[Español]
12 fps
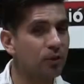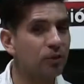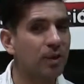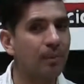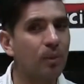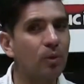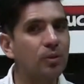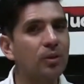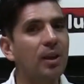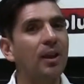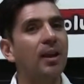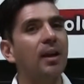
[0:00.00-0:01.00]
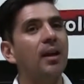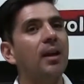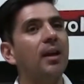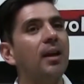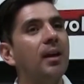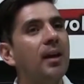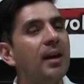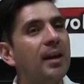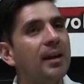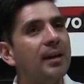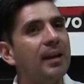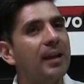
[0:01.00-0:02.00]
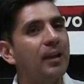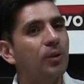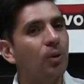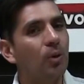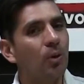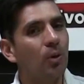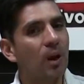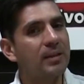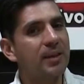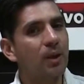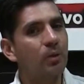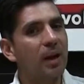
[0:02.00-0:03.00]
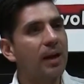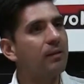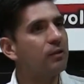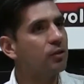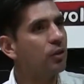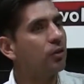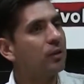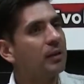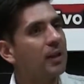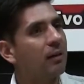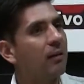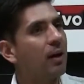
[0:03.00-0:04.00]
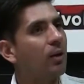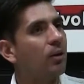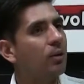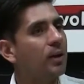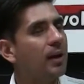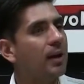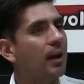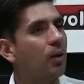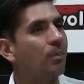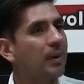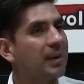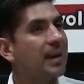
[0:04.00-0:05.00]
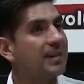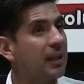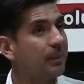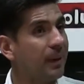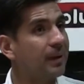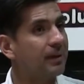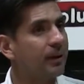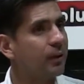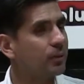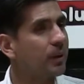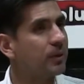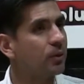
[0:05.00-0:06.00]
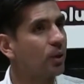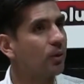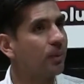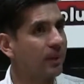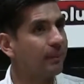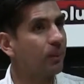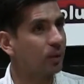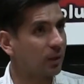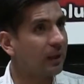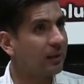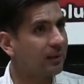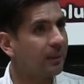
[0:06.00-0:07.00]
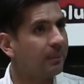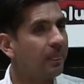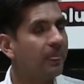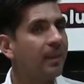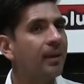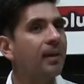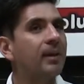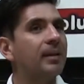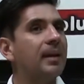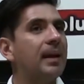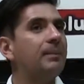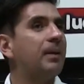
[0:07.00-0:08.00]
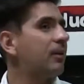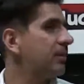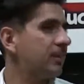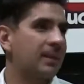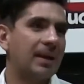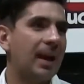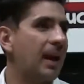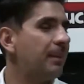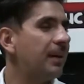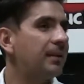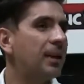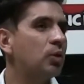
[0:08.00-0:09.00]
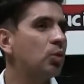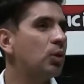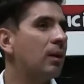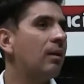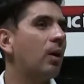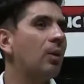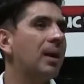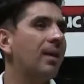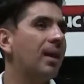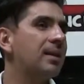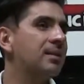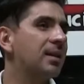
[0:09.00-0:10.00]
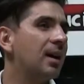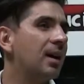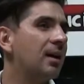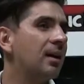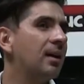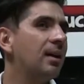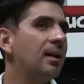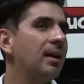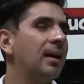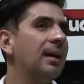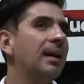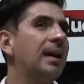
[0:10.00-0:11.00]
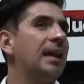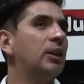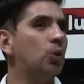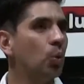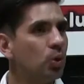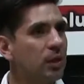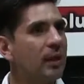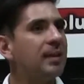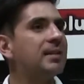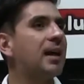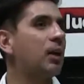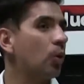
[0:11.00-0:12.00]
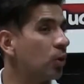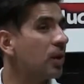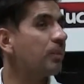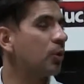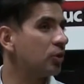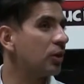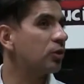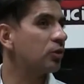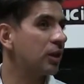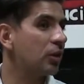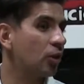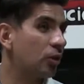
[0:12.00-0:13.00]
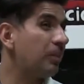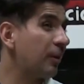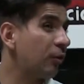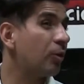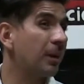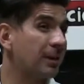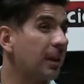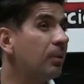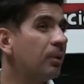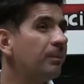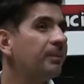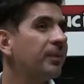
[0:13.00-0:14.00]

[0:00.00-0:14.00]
hecho estamos eh, queriendo hacer una revisión del trabajo de la compañía La Serpiente, que nos parece una compañía importante, que claramente su trabajo en la danza eh, intuye y desarrolla procesos en orden performativo.